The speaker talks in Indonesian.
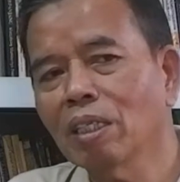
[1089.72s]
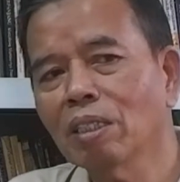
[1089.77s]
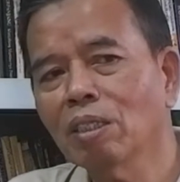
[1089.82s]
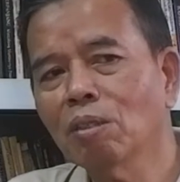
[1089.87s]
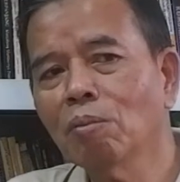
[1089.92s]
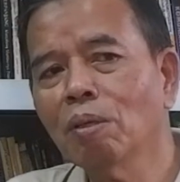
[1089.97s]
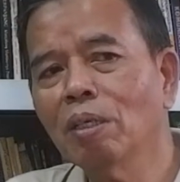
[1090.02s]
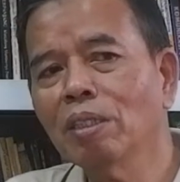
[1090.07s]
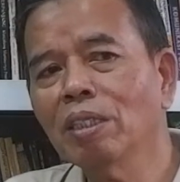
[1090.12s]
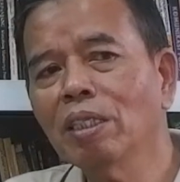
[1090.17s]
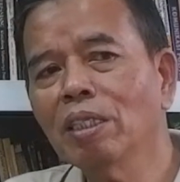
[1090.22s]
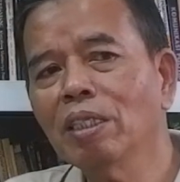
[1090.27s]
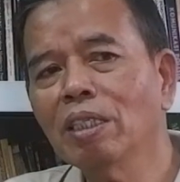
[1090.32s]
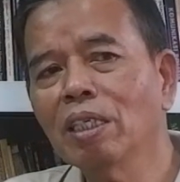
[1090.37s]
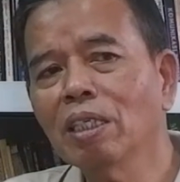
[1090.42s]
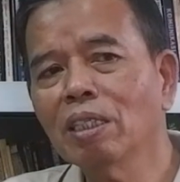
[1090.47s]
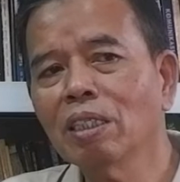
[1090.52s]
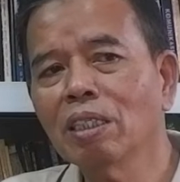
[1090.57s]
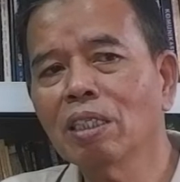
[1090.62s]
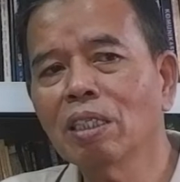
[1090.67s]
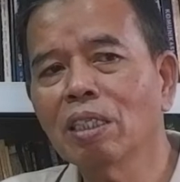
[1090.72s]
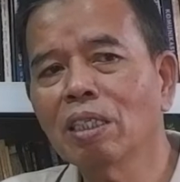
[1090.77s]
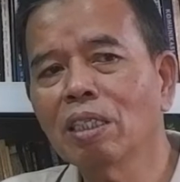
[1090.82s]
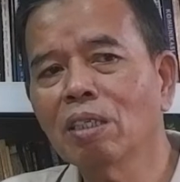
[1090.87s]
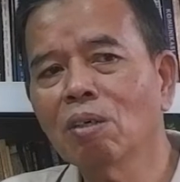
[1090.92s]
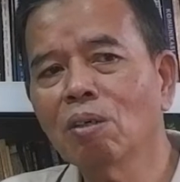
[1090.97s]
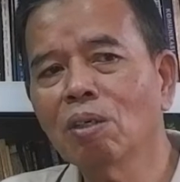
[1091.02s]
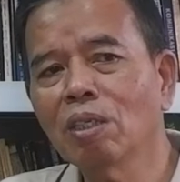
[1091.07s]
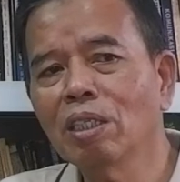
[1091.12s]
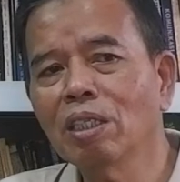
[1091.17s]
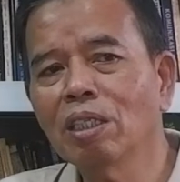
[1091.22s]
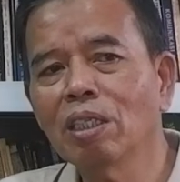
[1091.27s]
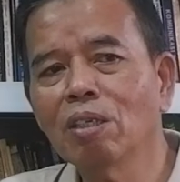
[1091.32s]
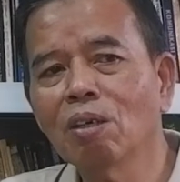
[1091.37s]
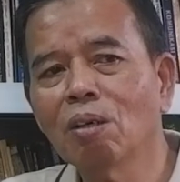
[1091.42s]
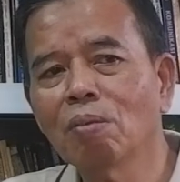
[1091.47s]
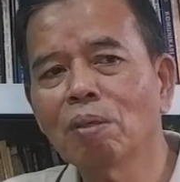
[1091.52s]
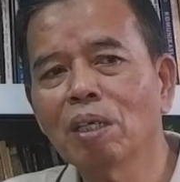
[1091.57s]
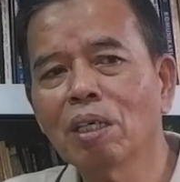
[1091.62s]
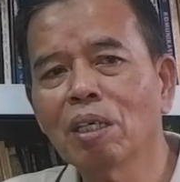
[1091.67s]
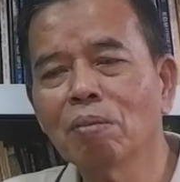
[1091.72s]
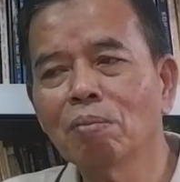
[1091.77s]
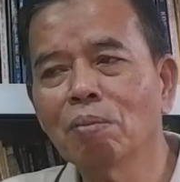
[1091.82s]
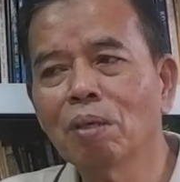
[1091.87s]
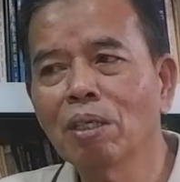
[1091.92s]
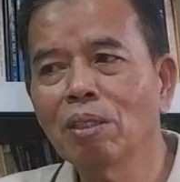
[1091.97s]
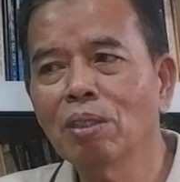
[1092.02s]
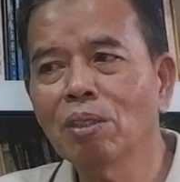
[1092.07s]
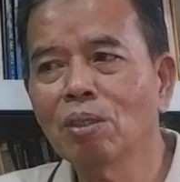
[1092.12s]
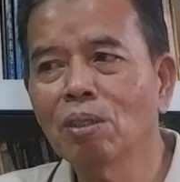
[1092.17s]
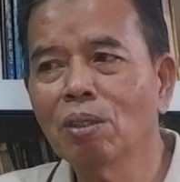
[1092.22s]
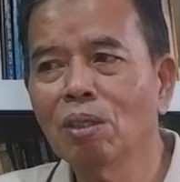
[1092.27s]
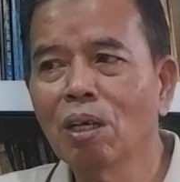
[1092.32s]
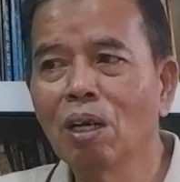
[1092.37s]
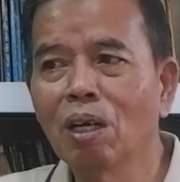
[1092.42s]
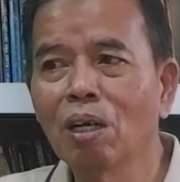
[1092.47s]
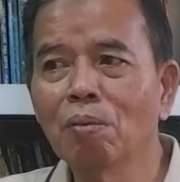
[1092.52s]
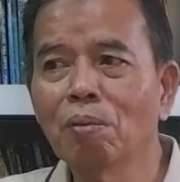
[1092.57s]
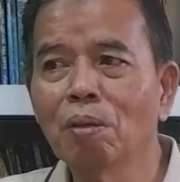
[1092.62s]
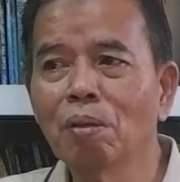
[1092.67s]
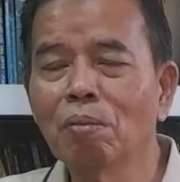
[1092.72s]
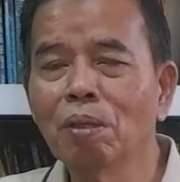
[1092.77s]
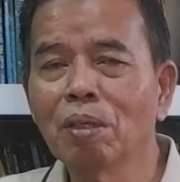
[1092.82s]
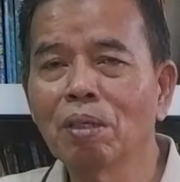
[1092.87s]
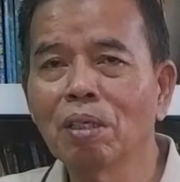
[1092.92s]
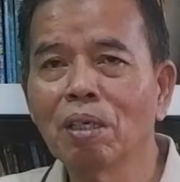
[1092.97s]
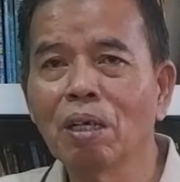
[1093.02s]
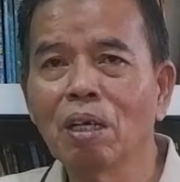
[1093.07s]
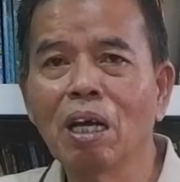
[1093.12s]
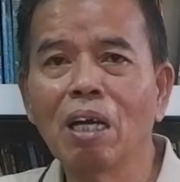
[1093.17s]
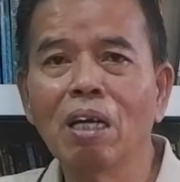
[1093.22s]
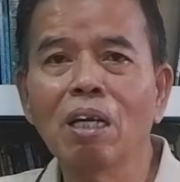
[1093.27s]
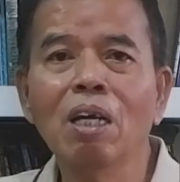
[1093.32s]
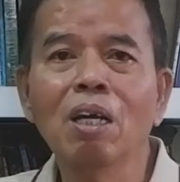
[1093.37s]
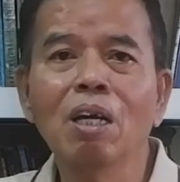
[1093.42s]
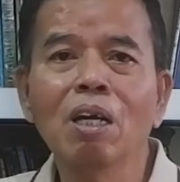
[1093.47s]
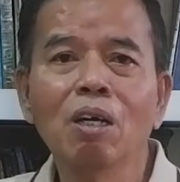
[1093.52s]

robekan bajunya ada di bagian depan berarti kamu yang benar Juleha.